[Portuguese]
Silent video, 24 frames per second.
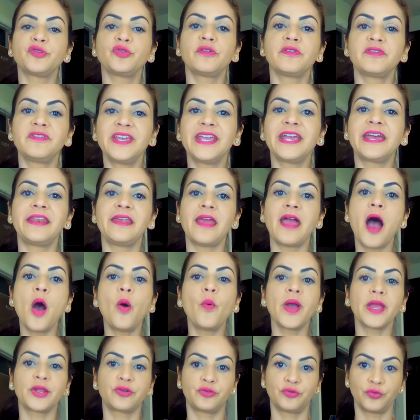resolvi criar
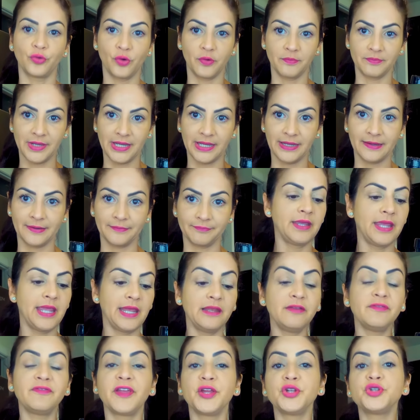o Exômega.
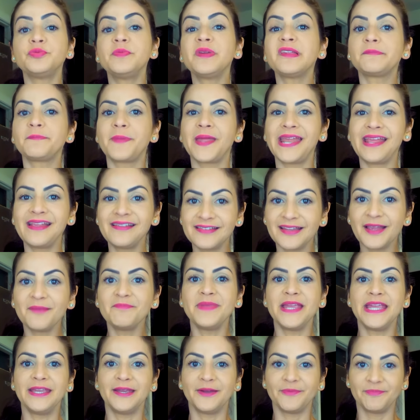Ele veio de uma experiência
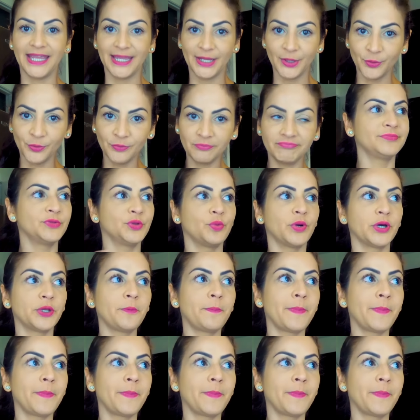minha. Eu, no ano